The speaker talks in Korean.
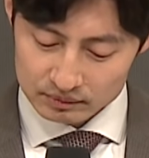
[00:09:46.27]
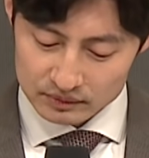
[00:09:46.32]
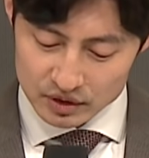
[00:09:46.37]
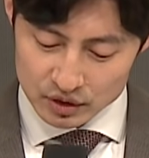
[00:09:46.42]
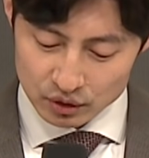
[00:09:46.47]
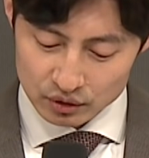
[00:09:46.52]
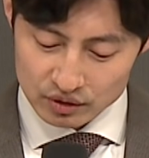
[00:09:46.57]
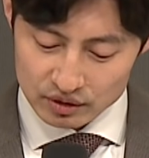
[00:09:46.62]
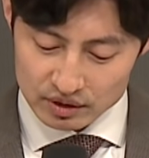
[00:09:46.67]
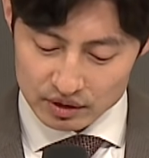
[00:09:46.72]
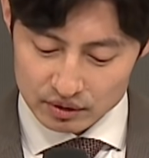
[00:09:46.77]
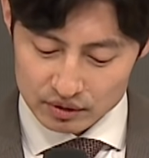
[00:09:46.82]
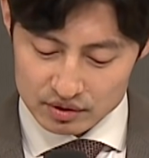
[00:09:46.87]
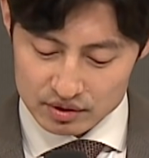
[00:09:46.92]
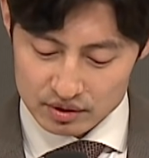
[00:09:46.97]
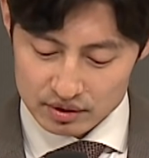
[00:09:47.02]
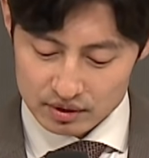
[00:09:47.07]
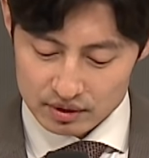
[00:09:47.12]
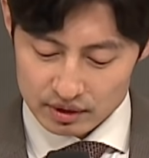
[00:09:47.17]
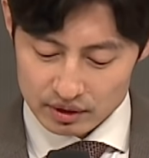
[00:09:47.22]
저는
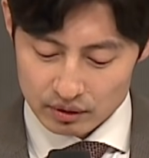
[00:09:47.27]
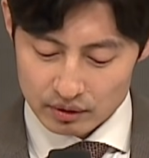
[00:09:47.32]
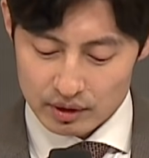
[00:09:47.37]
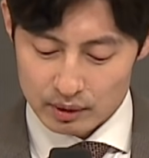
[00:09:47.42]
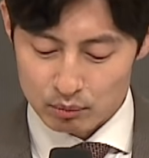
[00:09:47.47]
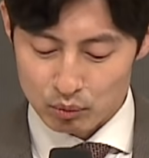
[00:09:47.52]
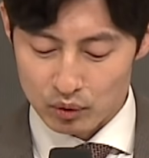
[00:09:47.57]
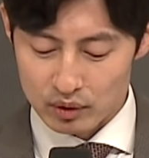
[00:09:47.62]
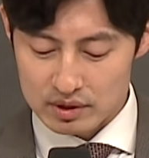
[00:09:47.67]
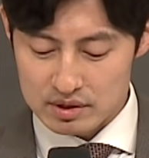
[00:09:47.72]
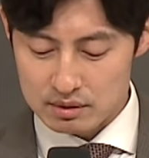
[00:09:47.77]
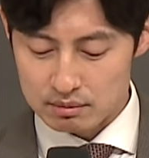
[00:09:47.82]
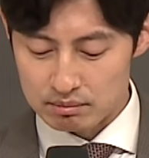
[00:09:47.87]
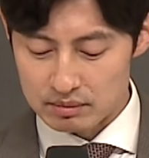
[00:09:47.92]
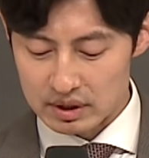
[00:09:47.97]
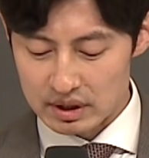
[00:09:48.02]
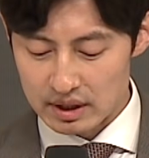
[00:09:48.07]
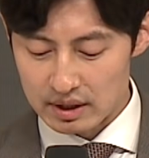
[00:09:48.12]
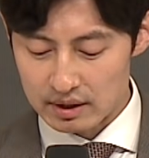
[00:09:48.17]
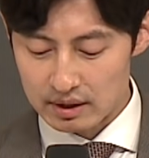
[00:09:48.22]
이것을 이렇게
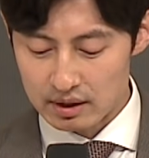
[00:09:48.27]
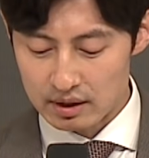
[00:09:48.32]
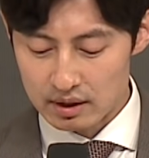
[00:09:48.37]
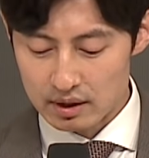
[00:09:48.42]
보았습니다.